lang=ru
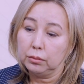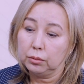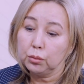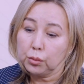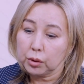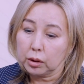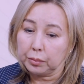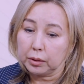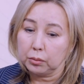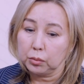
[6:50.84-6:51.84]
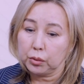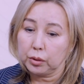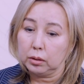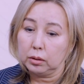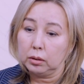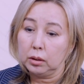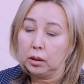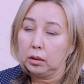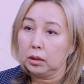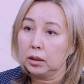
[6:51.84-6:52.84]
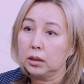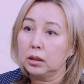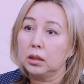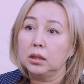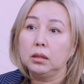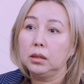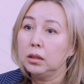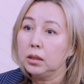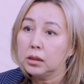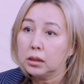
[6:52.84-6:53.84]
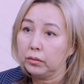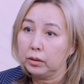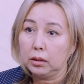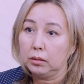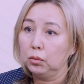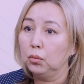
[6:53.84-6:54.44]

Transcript: нужно, потому что, как единственный,